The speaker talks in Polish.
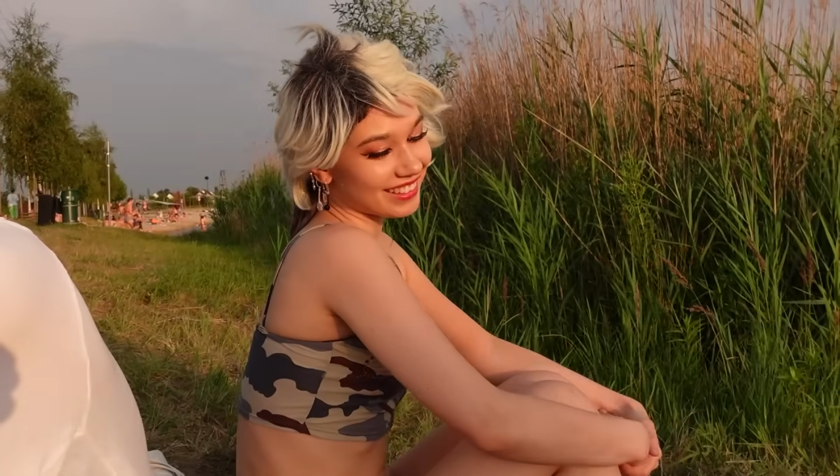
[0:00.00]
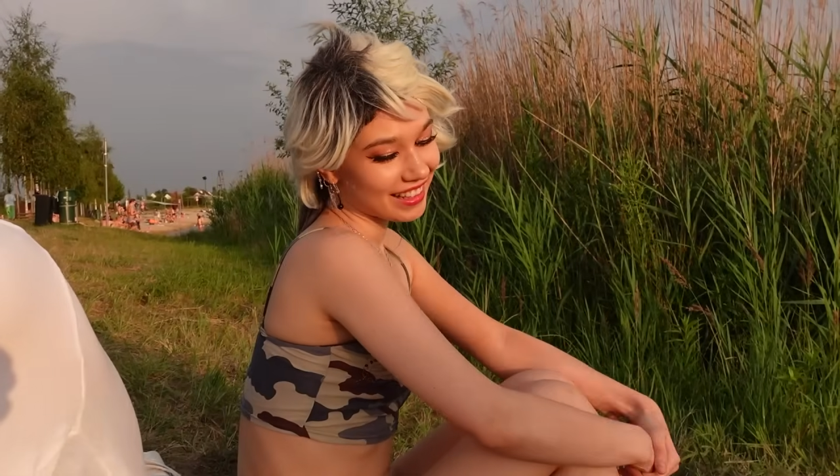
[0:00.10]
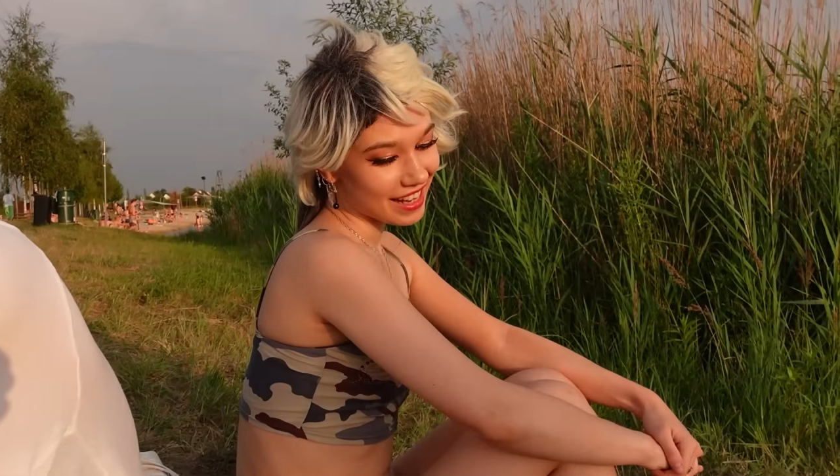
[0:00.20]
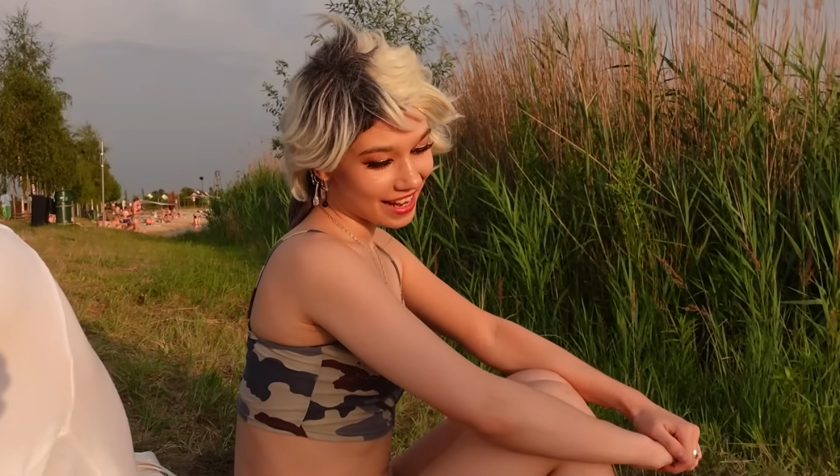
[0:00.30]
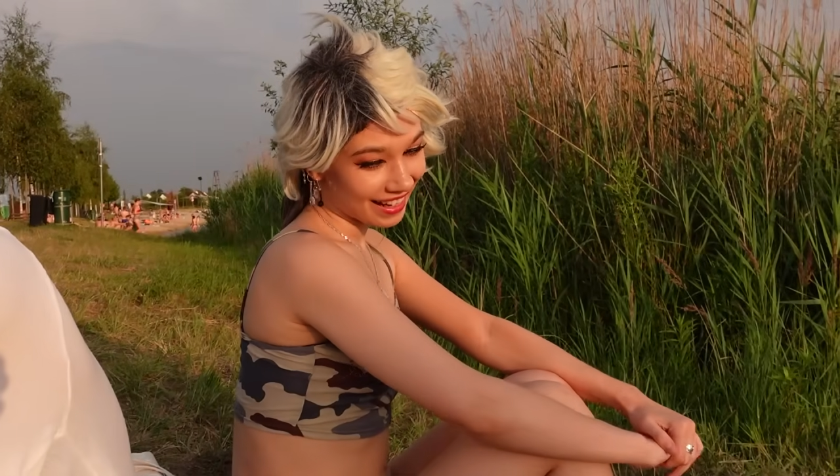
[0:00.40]

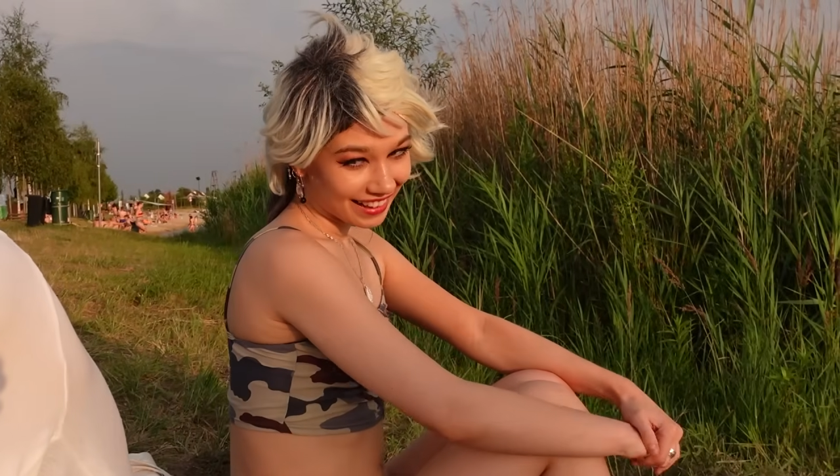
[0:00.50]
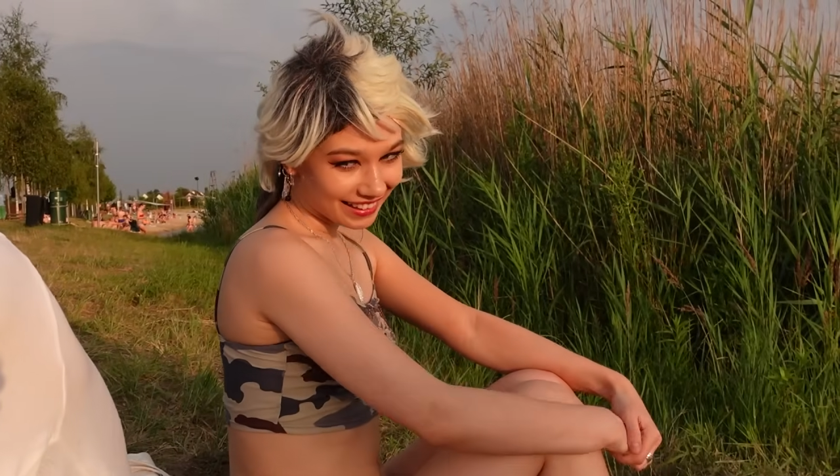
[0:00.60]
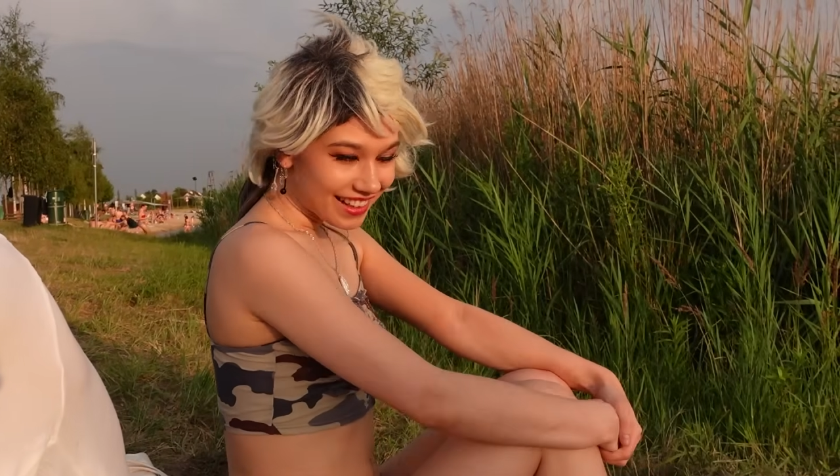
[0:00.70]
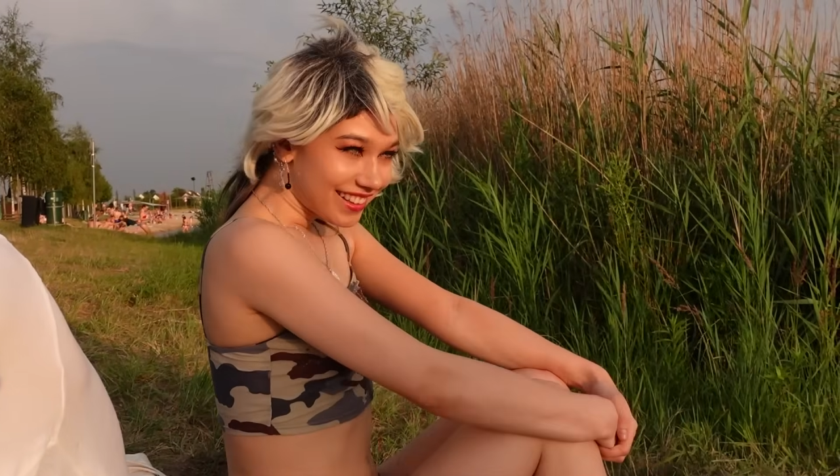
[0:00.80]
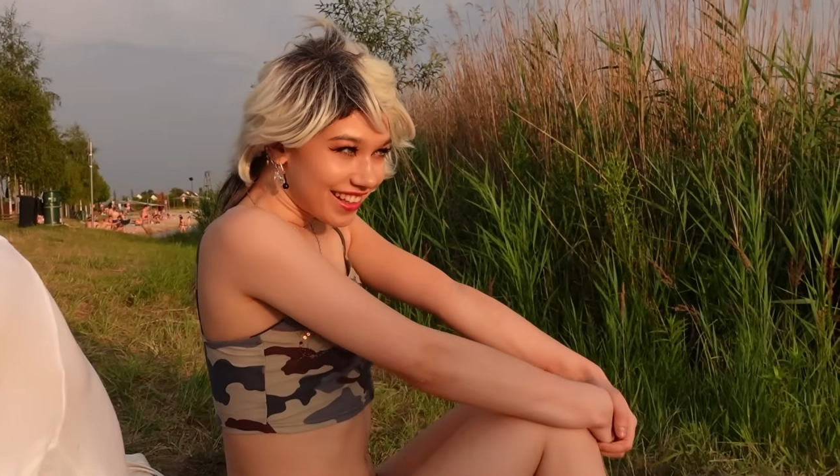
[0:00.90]

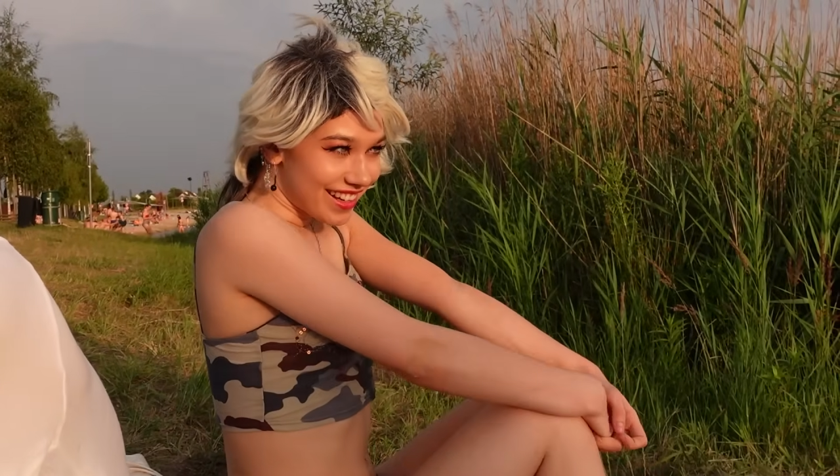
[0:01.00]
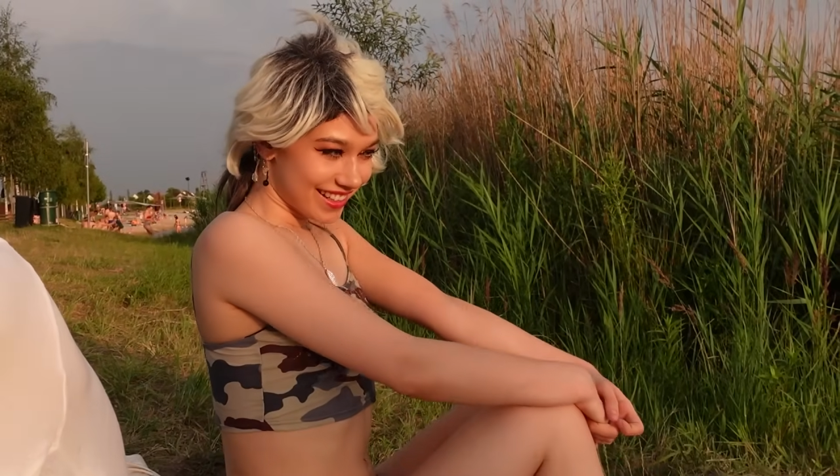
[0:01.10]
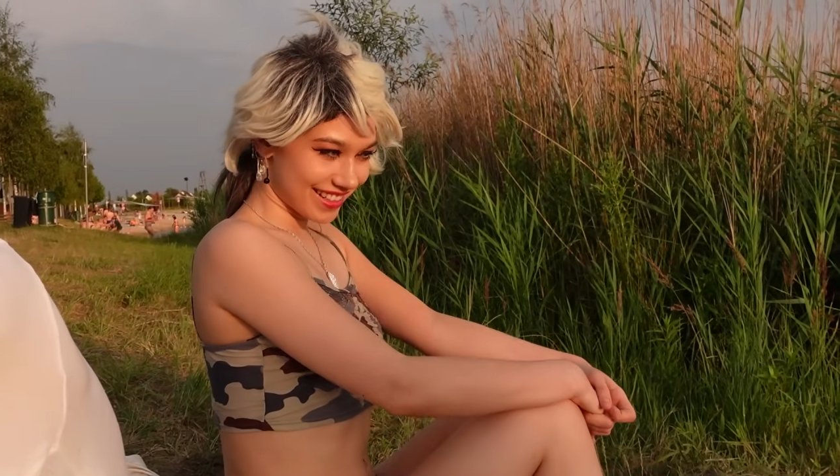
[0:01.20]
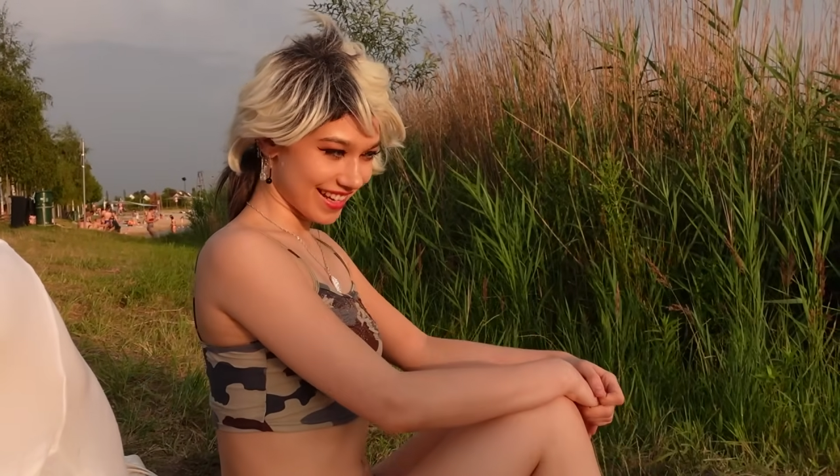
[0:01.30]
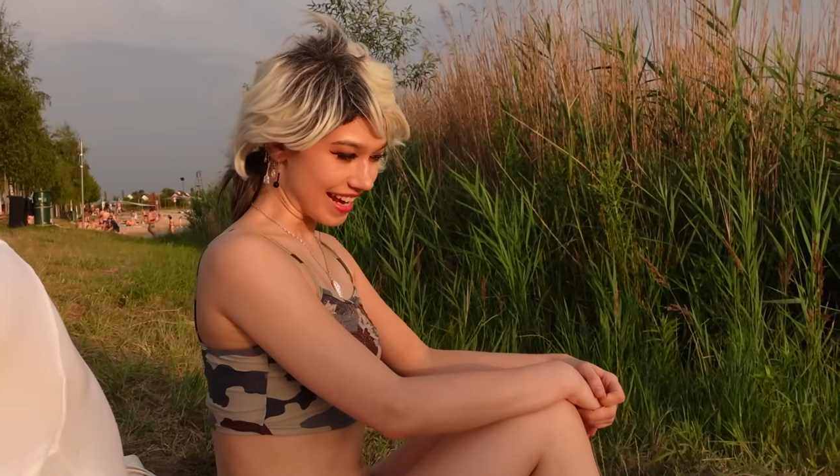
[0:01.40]
Nie, ja
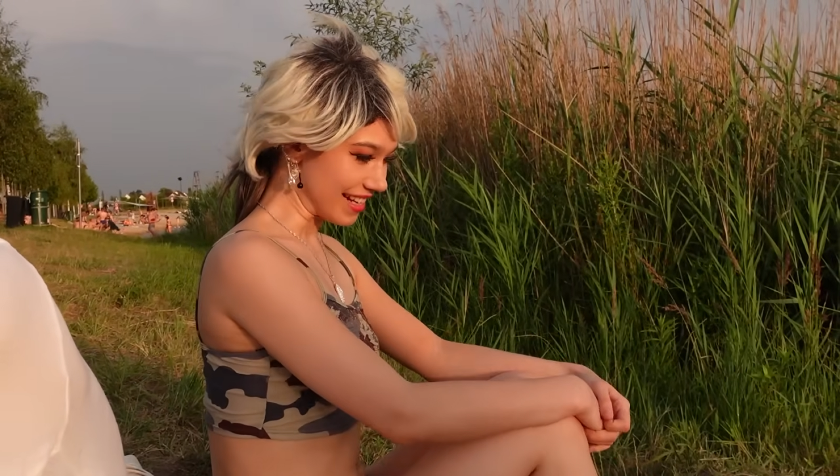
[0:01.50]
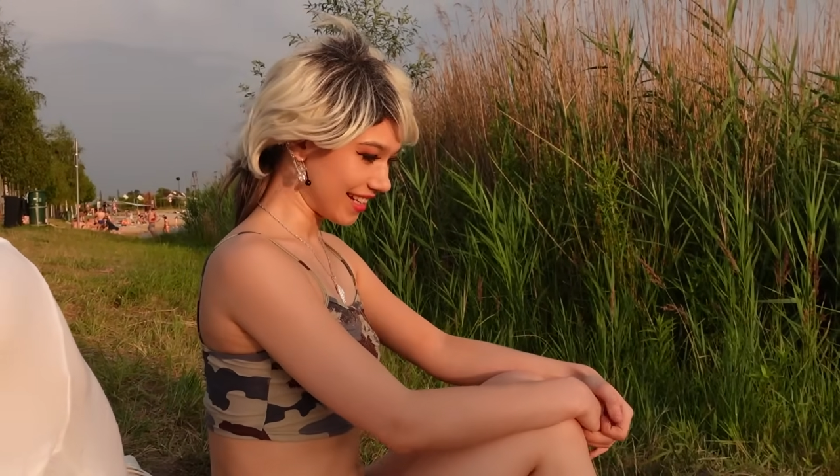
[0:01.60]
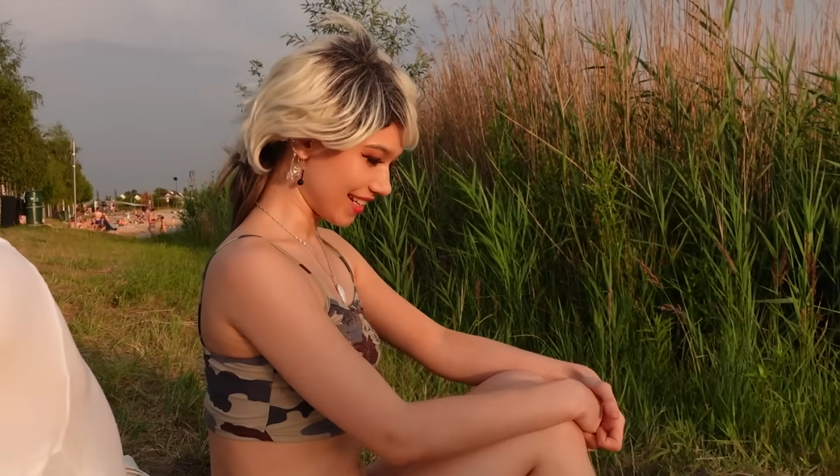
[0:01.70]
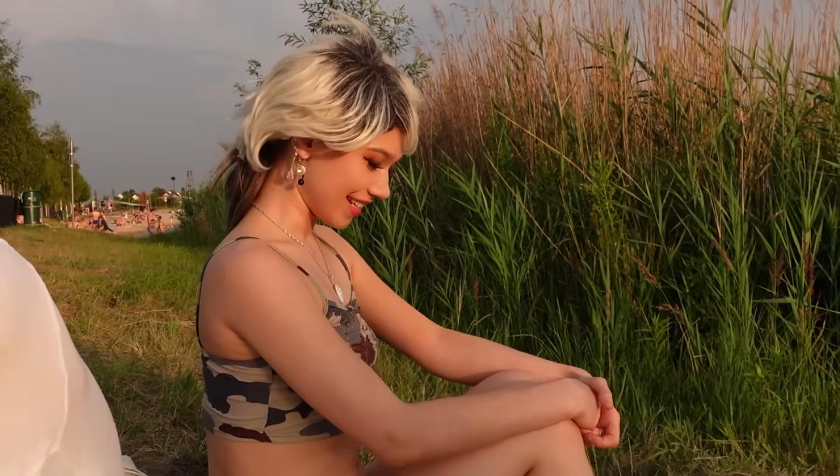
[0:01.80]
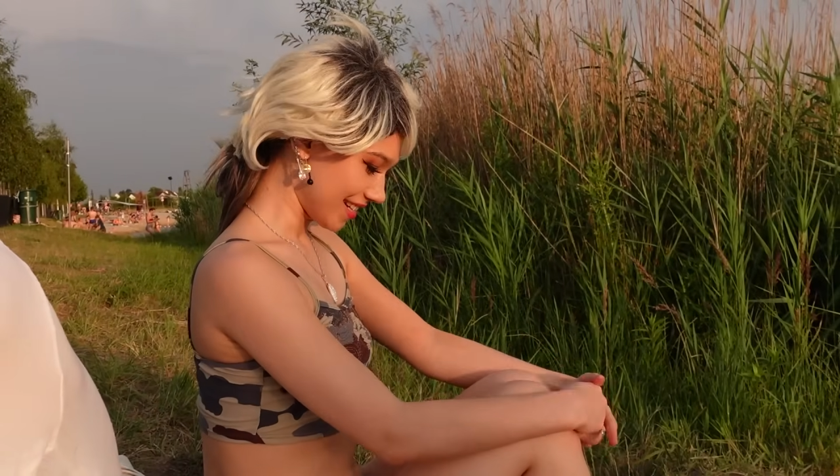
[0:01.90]
nie chcę
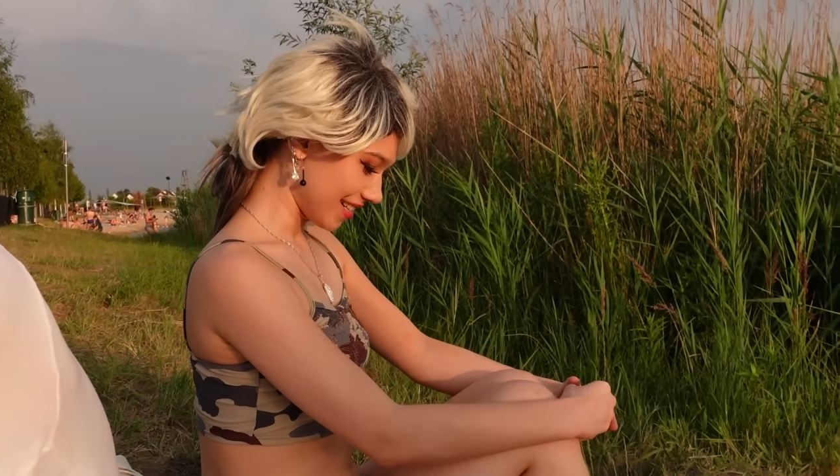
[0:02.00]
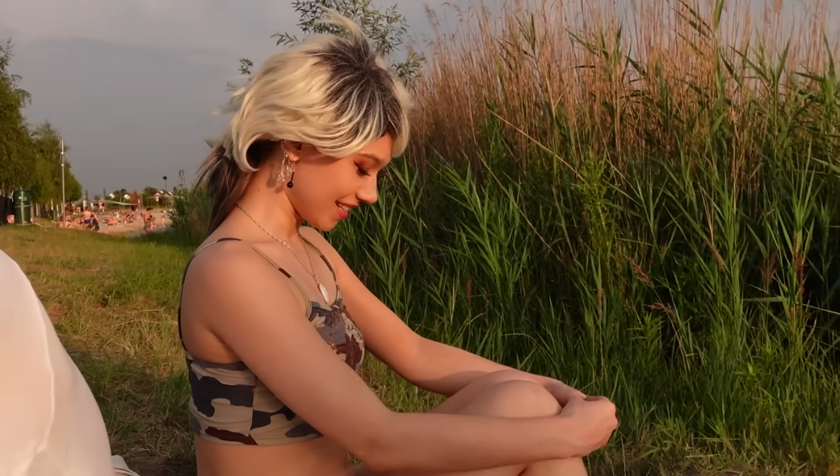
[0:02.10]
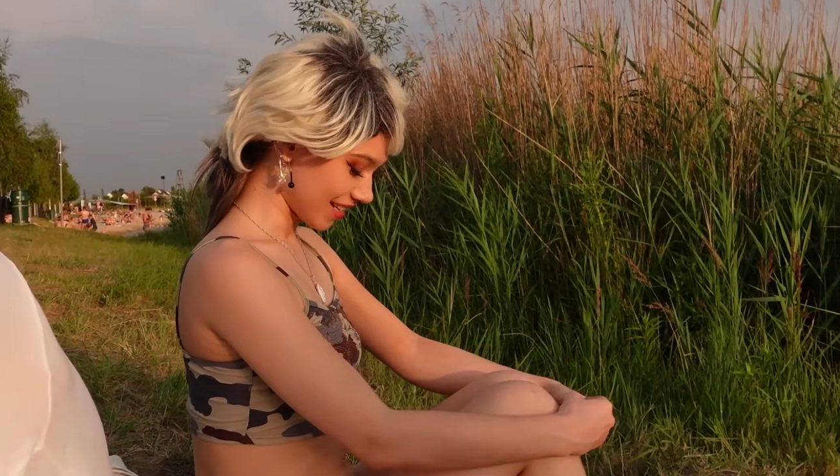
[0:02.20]
iść.